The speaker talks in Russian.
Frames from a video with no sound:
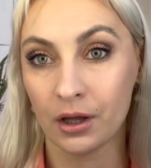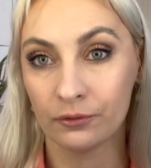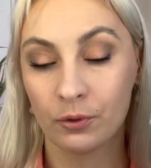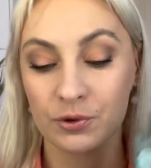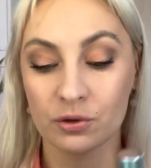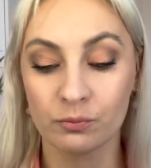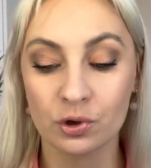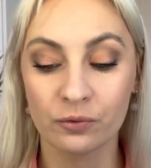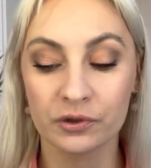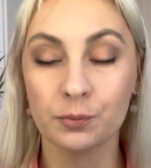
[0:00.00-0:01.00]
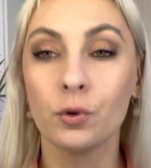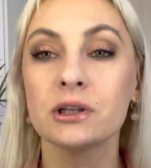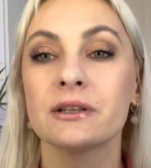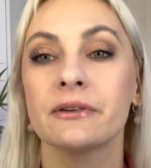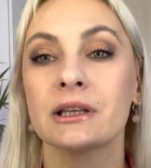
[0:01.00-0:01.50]
В общем, беру в
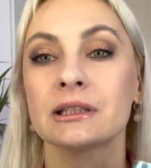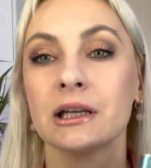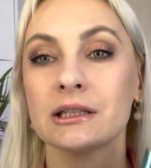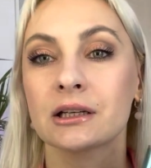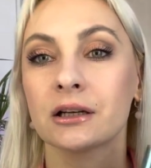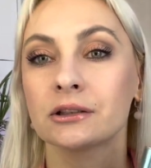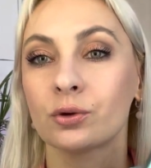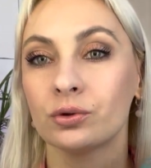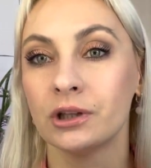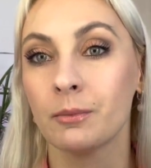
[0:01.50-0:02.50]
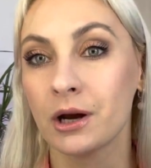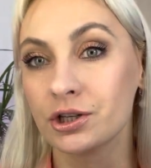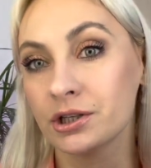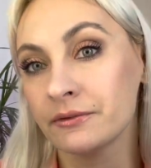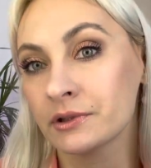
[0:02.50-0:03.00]
использование, знаете, как такой
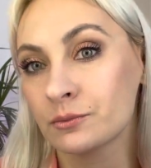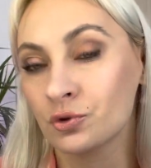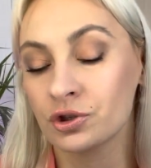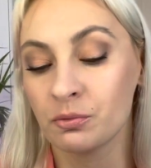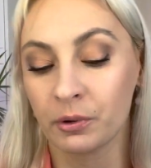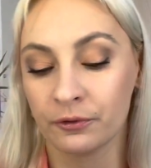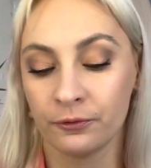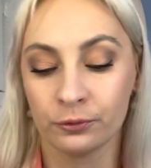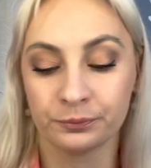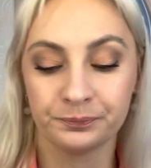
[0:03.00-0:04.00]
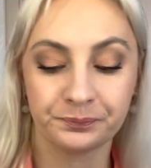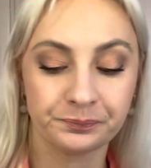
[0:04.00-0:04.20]
домашний, возможно, парфюм.